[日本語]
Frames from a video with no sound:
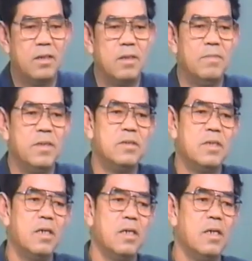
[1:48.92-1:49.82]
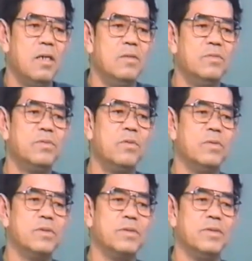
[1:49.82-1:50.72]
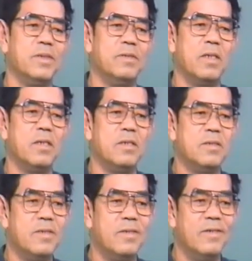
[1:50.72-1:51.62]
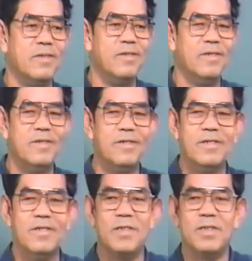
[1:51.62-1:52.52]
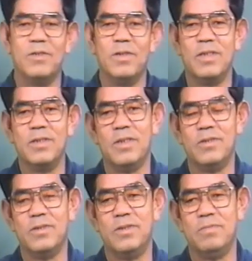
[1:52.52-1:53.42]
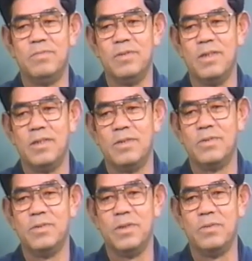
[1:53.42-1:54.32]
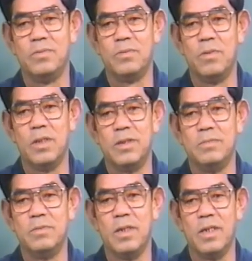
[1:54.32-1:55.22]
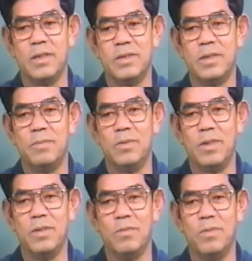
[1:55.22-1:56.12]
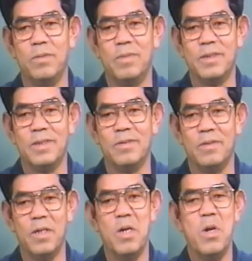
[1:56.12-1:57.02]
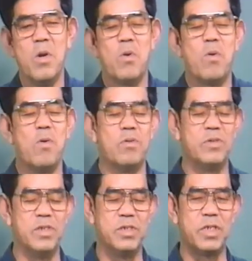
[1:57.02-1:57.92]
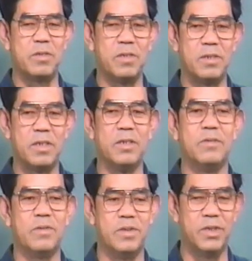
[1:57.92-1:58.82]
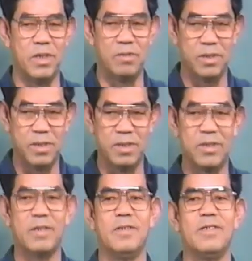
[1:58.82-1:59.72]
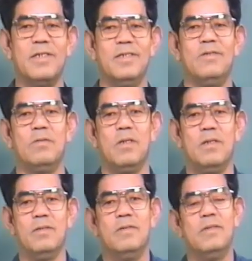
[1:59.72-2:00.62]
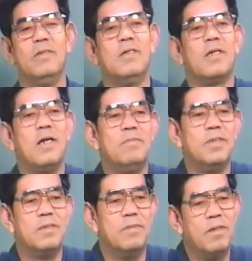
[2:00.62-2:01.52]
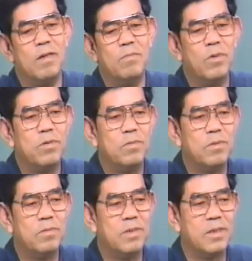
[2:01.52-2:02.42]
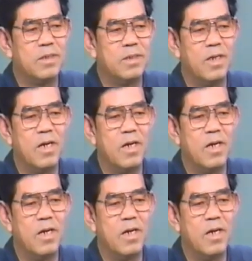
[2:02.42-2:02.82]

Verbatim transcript: で、自らが不幸を作ってるわけですよ。しかし私たちは自分で作っている不幸が自分から来たもんだと思いませんので、幸福にしてくださいとか、幸せにしてくださいとか、神様はもともと皆さんに